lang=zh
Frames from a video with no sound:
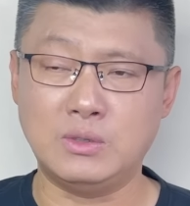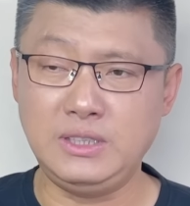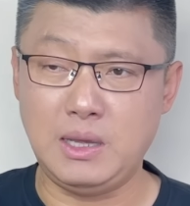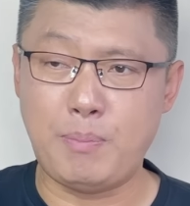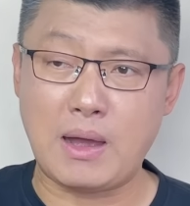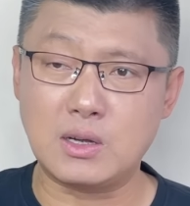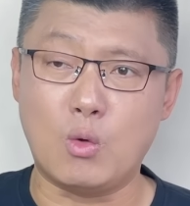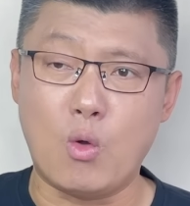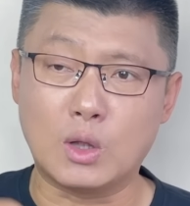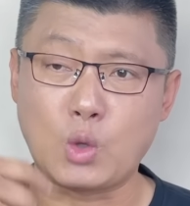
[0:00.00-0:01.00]
你帮着
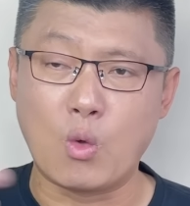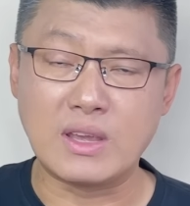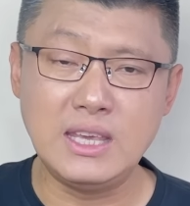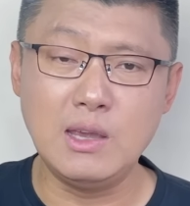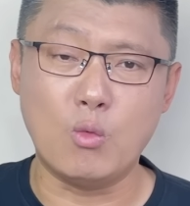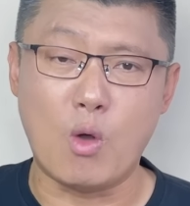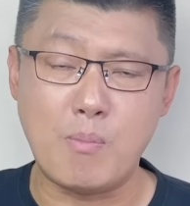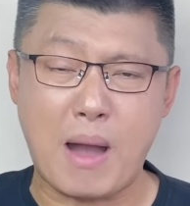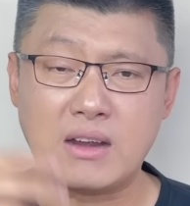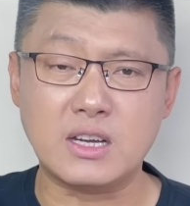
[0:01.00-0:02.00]
我统一，我
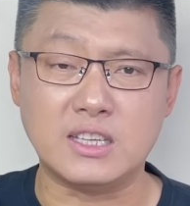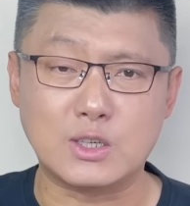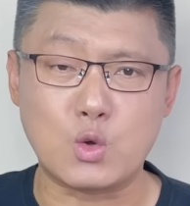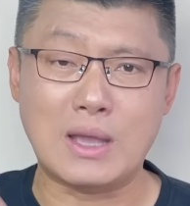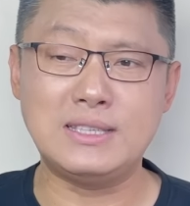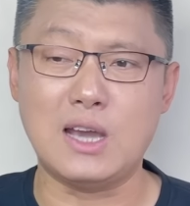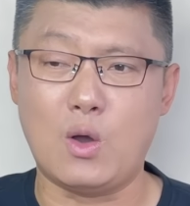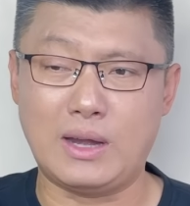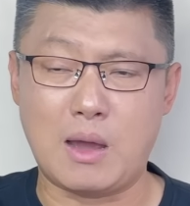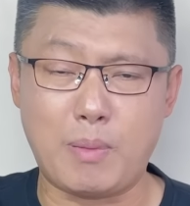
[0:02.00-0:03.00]
帮着你传
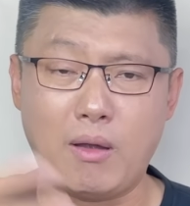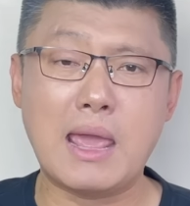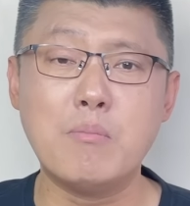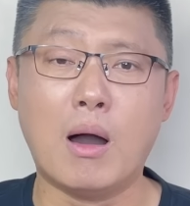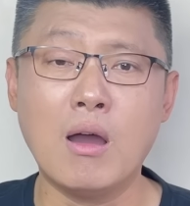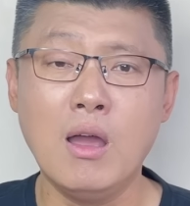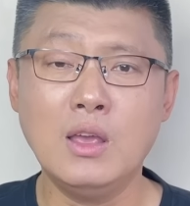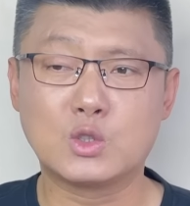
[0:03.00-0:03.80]
教，两边联盟。